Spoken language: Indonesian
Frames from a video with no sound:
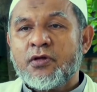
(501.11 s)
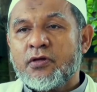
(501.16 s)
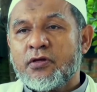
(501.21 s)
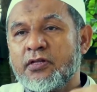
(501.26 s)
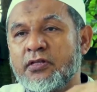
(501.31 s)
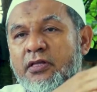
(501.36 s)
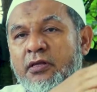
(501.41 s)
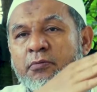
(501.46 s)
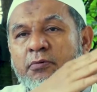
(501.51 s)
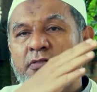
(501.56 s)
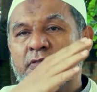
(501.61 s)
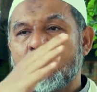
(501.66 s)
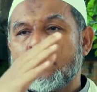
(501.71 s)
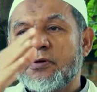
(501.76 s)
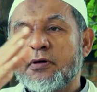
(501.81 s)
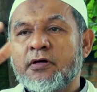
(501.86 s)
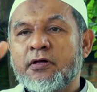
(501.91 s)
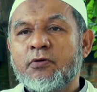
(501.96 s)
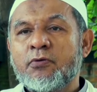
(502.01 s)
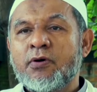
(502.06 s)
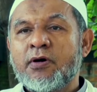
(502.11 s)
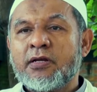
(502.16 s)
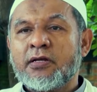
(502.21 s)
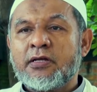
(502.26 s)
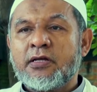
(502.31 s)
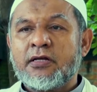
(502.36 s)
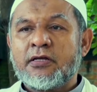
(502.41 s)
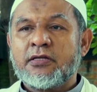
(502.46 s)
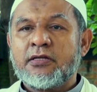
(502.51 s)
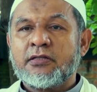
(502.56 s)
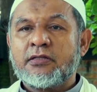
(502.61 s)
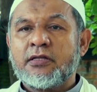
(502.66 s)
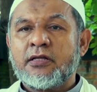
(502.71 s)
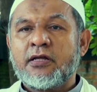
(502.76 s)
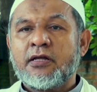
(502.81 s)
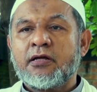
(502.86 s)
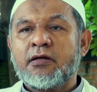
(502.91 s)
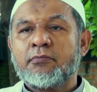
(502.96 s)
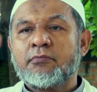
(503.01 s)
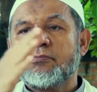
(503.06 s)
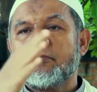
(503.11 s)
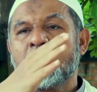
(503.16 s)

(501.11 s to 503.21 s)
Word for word: Kita bersama keluarga kita,